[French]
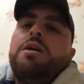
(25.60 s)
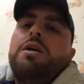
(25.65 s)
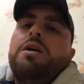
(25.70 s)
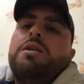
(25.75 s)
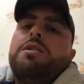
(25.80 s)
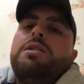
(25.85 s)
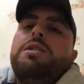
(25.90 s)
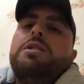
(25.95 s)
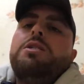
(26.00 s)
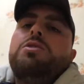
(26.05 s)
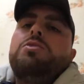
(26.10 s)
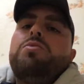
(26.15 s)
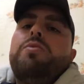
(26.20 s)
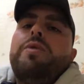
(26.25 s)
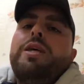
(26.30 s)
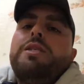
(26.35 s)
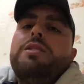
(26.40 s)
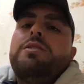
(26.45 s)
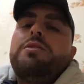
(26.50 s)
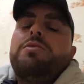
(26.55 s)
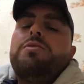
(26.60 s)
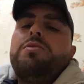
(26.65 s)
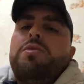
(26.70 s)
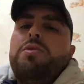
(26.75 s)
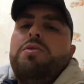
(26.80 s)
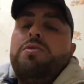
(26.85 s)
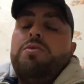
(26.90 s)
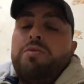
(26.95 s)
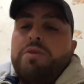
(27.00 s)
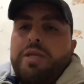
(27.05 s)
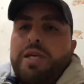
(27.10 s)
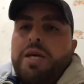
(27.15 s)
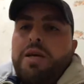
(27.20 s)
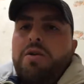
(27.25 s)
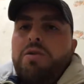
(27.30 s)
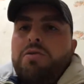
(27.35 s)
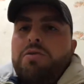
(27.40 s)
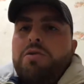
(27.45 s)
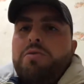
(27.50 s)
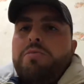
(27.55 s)
qui souhaitent donc créer leur
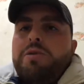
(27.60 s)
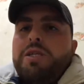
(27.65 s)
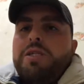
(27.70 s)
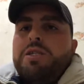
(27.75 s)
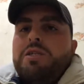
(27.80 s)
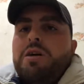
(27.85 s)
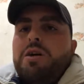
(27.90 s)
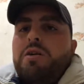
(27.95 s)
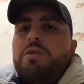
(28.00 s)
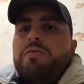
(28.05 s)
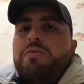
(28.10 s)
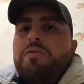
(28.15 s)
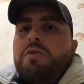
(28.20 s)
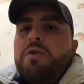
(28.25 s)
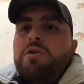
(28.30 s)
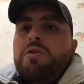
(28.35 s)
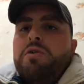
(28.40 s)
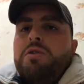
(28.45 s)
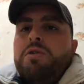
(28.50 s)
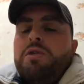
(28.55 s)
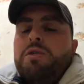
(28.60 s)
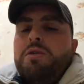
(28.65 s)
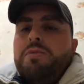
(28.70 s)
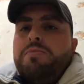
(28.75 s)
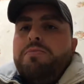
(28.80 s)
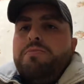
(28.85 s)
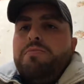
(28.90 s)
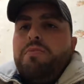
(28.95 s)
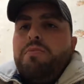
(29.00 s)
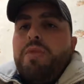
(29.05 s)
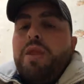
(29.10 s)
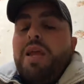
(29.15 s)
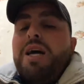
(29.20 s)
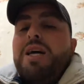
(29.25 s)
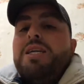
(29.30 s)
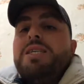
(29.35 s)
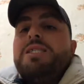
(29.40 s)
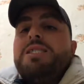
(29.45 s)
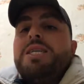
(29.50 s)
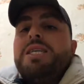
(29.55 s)
entreprise en France,
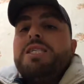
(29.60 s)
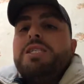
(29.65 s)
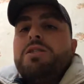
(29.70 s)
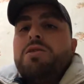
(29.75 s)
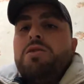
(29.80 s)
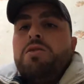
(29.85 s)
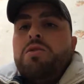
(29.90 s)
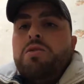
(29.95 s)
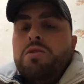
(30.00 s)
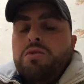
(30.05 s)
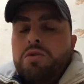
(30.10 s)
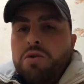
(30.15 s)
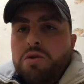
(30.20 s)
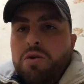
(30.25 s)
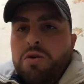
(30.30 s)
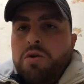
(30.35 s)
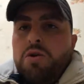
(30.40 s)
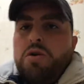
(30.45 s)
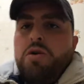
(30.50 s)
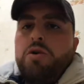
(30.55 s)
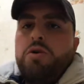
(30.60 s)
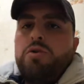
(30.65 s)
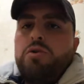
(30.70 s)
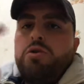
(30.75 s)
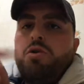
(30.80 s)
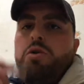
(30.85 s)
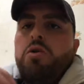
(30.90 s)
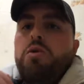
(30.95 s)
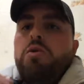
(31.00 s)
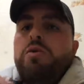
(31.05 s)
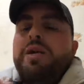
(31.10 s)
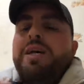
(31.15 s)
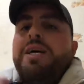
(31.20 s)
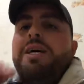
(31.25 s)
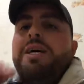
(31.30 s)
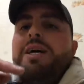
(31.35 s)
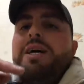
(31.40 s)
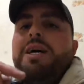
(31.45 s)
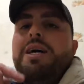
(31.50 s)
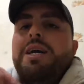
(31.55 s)
sachant que l'on
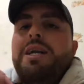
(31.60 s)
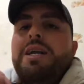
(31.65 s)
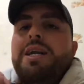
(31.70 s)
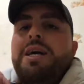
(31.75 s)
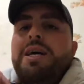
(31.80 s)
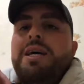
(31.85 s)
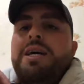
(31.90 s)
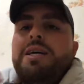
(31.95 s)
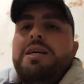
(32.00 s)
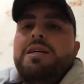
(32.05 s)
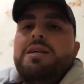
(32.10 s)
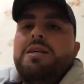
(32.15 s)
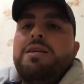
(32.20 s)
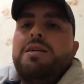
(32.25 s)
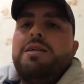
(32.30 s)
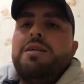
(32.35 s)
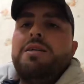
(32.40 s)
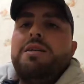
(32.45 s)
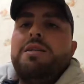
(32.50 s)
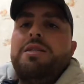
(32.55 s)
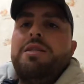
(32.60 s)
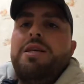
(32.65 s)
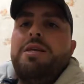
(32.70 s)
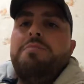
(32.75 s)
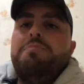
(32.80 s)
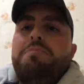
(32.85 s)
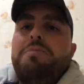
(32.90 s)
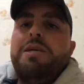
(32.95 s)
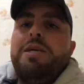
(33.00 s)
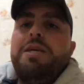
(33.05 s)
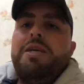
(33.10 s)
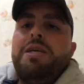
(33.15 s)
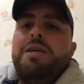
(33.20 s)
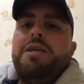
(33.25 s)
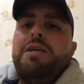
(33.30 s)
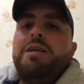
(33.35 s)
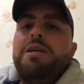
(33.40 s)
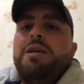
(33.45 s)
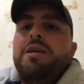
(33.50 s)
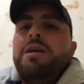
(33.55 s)
est l'un des
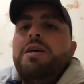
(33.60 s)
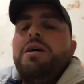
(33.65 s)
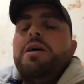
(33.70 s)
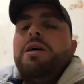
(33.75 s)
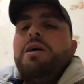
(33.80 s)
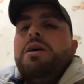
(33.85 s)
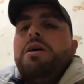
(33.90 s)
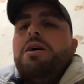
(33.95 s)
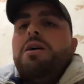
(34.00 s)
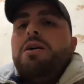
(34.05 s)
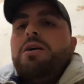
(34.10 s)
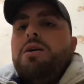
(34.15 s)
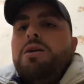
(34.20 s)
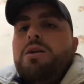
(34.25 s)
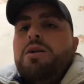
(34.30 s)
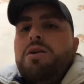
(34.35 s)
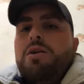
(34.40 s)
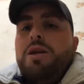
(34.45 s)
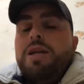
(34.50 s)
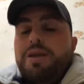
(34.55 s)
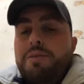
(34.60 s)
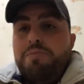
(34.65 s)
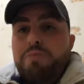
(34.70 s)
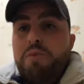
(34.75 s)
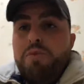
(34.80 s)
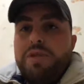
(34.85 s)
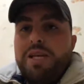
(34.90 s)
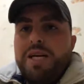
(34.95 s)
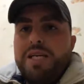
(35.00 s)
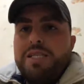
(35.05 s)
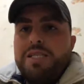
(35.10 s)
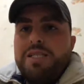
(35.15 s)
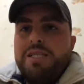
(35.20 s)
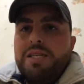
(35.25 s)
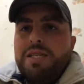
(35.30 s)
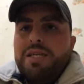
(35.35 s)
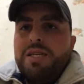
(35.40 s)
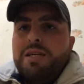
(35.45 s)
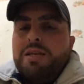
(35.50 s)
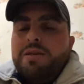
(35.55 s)
pays euh, les plus
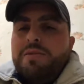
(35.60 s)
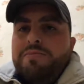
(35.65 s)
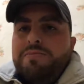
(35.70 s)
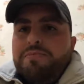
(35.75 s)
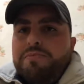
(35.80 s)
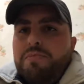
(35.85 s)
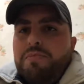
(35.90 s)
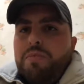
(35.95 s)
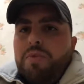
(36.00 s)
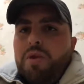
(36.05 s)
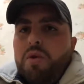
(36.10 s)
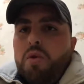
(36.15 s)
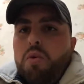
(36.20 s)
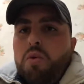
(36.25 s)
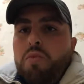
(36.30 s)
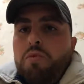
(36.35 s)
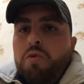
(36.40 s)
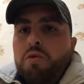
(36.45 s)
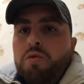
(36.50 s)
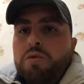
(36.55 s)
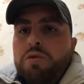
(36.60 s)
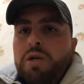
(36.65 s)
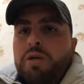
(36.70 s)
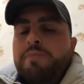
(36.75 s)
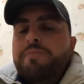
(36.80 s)
taxés au monde